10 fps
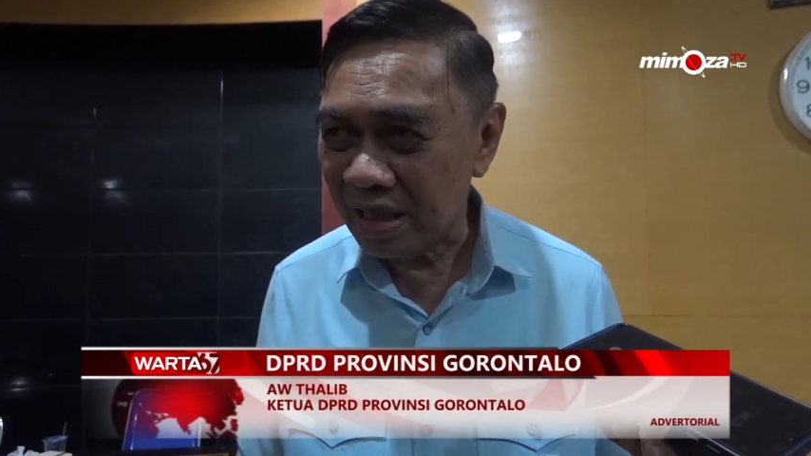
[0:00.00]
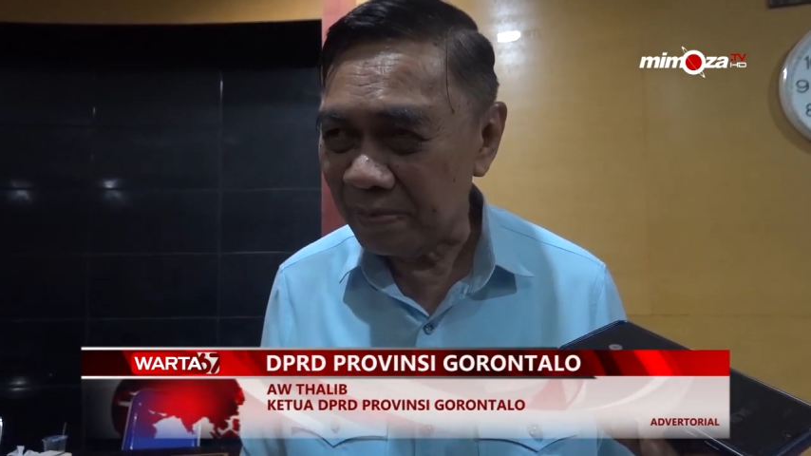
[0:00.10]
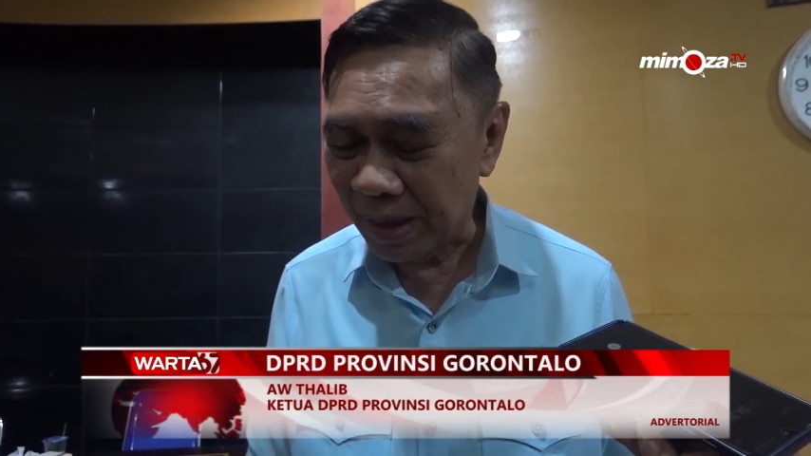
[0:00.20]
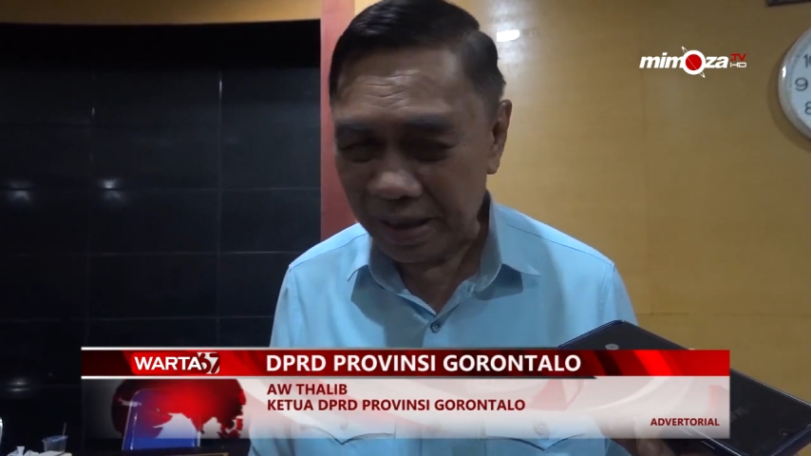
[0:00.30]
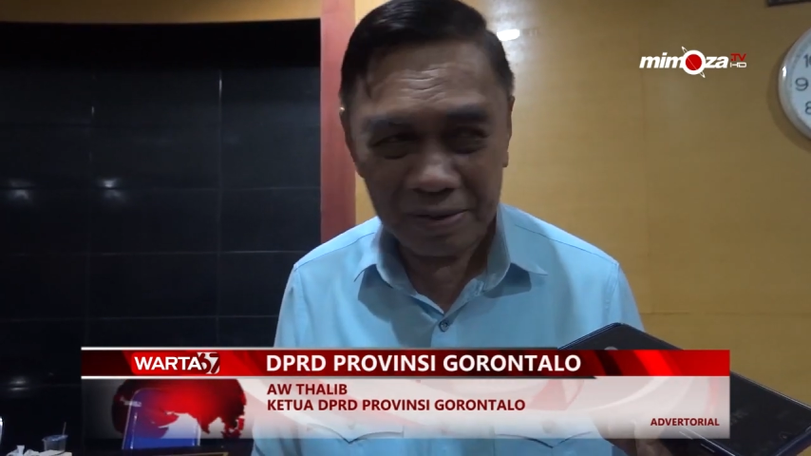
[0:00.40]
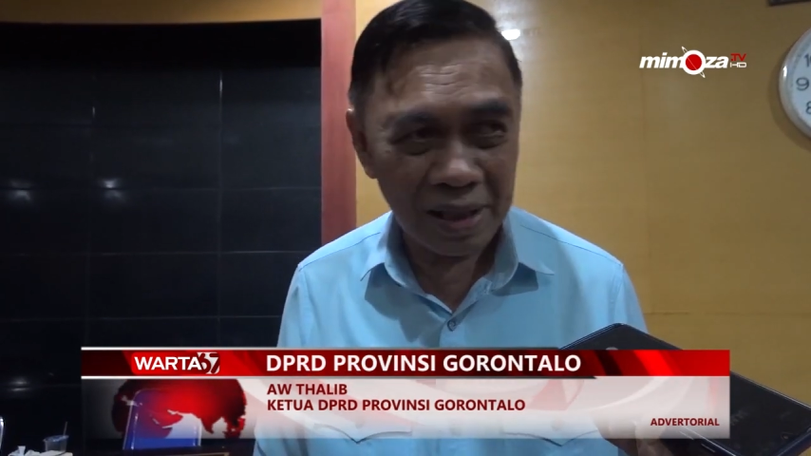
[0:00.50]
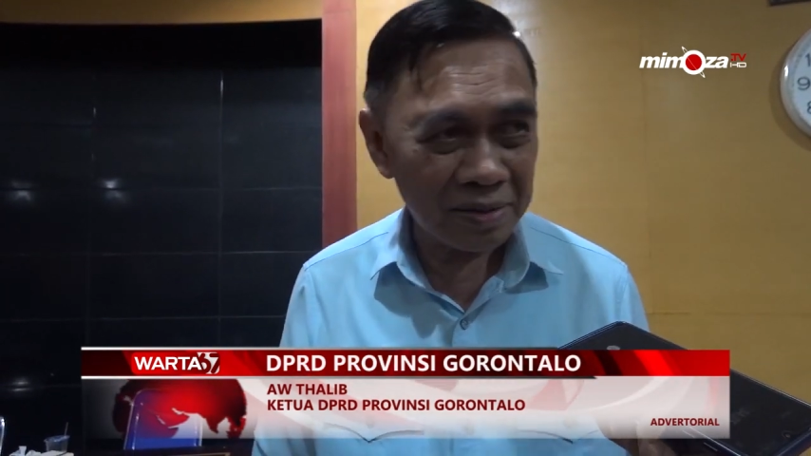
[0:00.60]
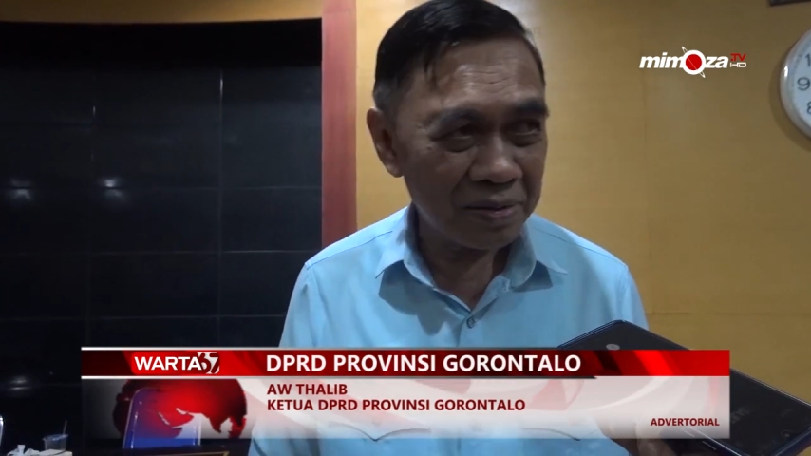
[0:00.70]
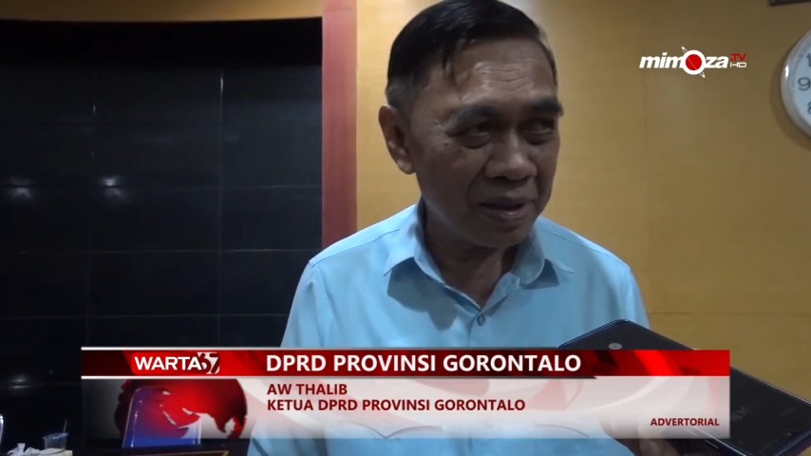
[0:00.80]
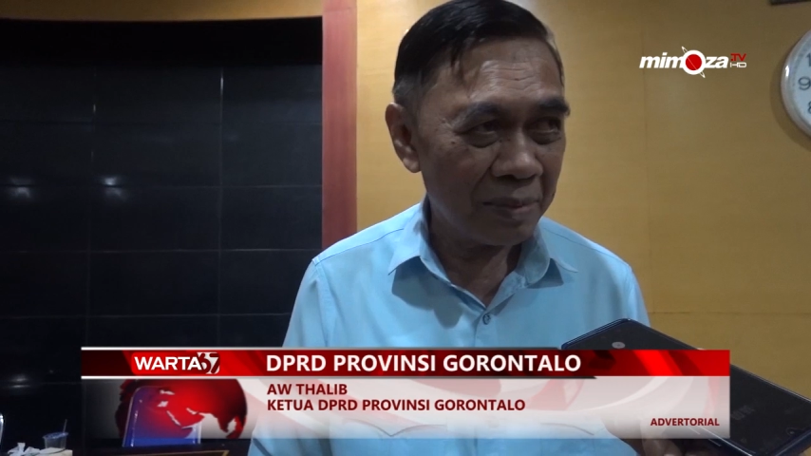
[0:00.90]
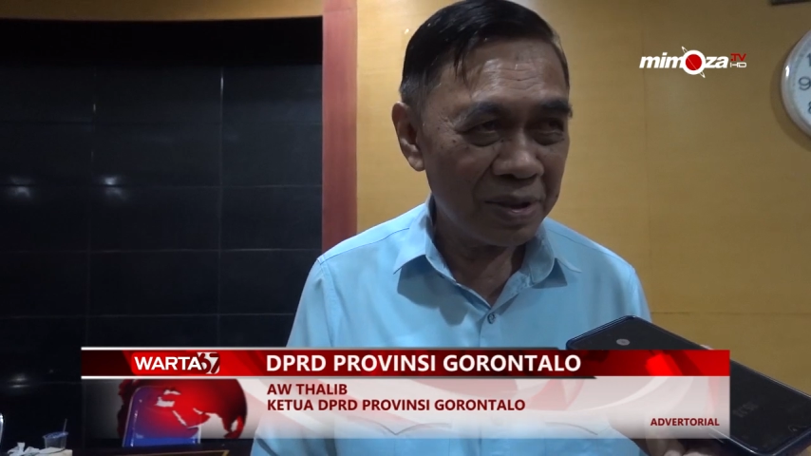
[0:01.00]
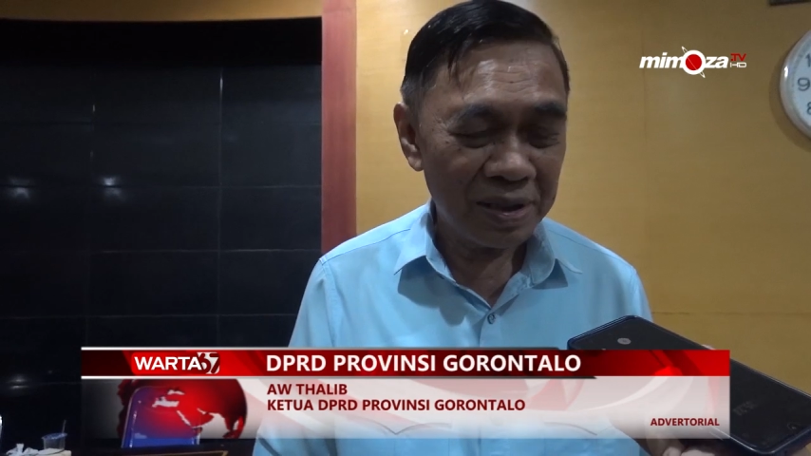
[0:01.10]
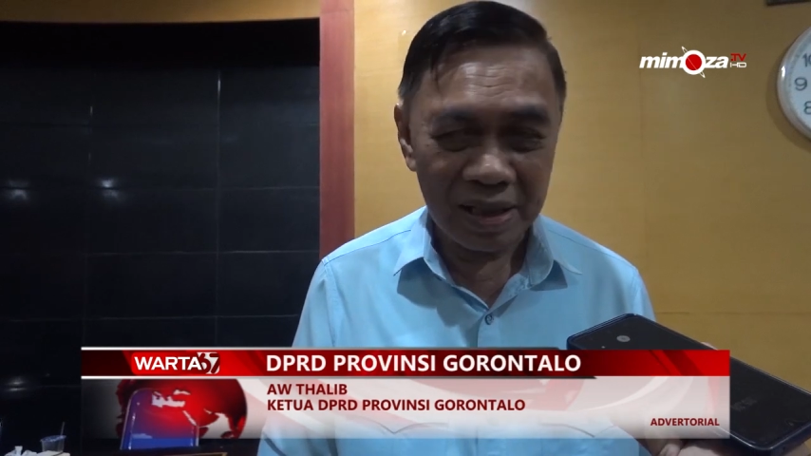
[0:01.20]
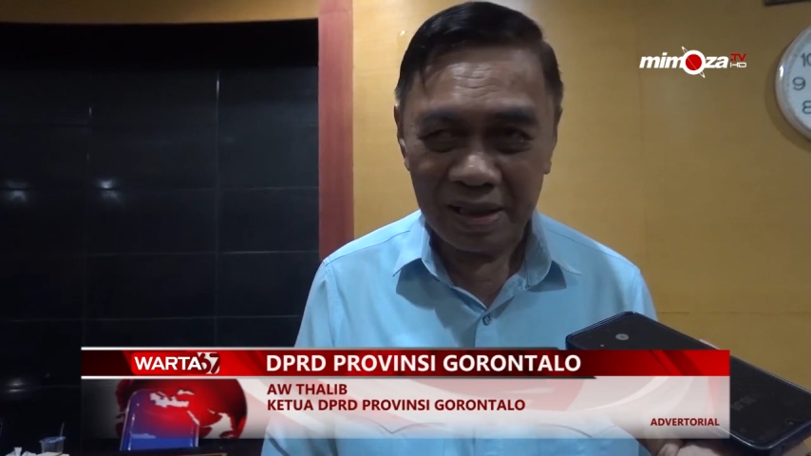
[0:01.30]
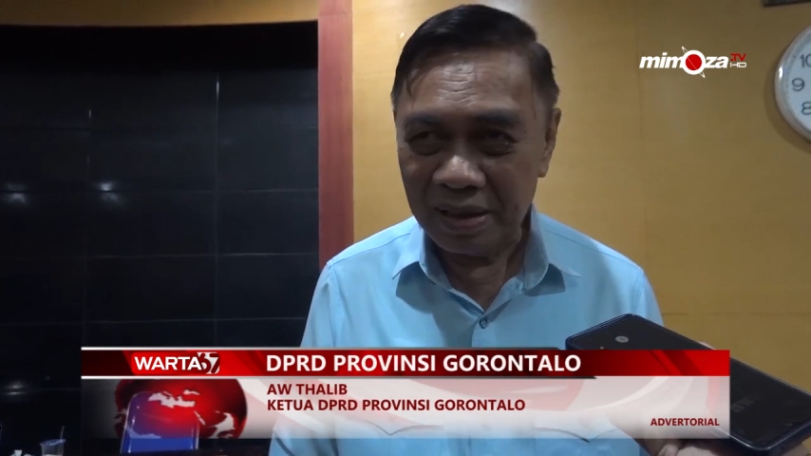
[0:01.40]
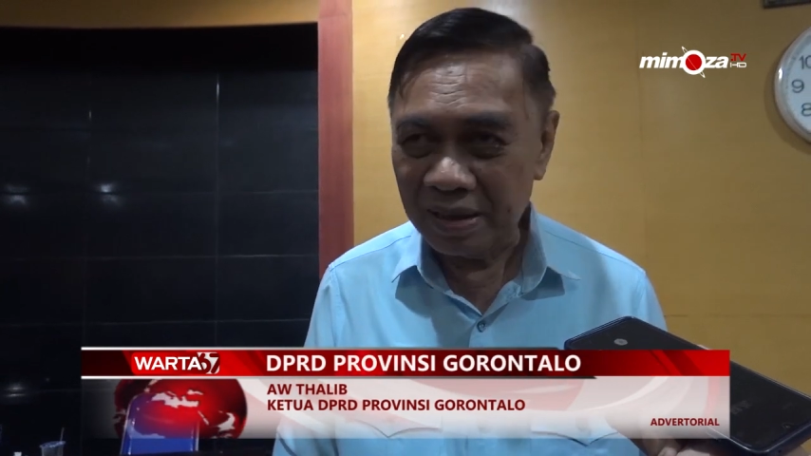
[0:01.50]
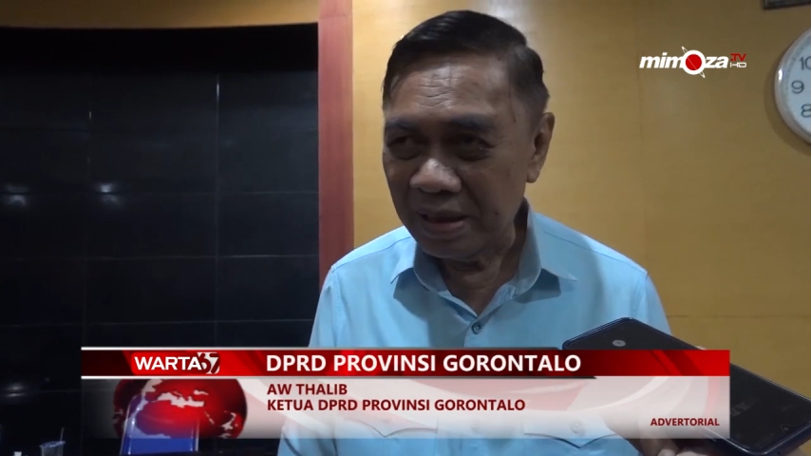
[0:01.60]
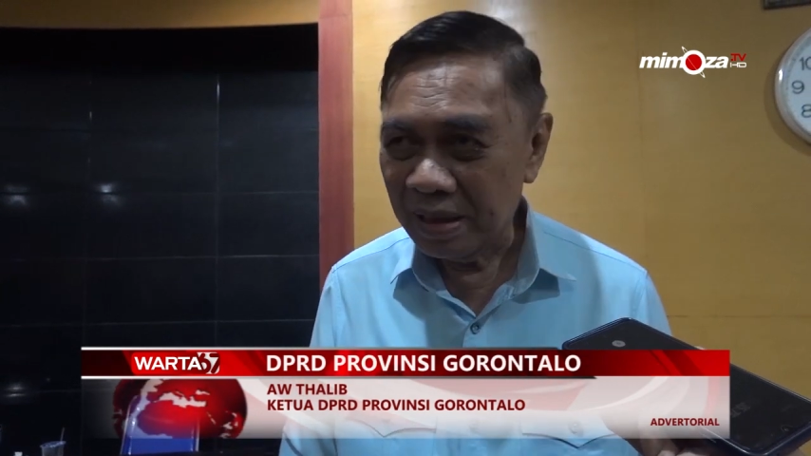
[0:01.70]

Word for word: aspek itu yang tentunya menjadi